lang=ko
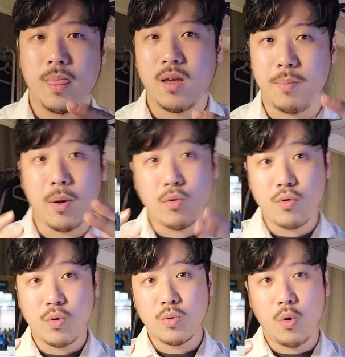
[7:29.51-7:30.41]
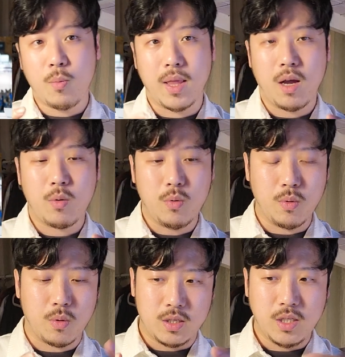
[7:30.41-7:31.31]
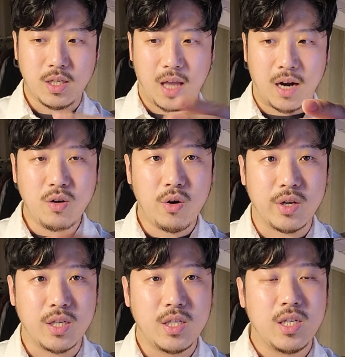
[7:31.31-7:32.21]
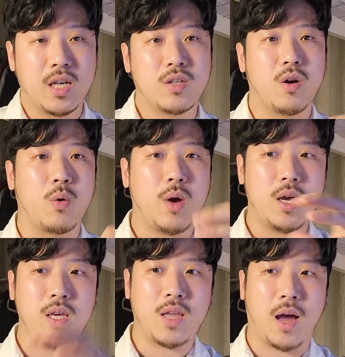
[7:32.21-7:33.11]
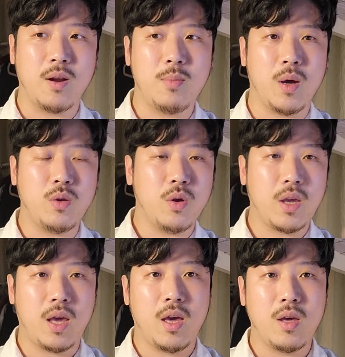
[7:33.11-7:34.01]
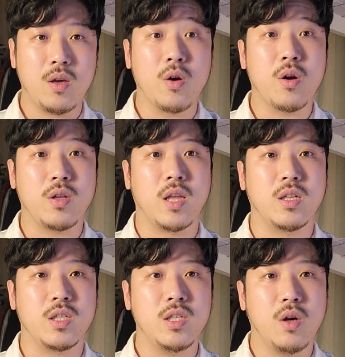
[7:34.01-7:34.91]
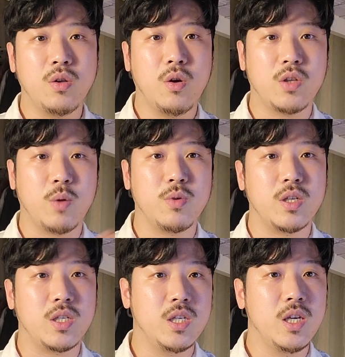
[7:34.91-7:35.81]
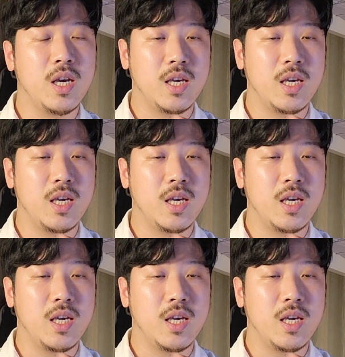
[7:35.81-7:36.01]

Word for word: 그냥 평균 정도로만 하고 진짜 다른 거를 인지하는 것과 이 다름이 어떻게 연결되는지 어떤 것 때문인지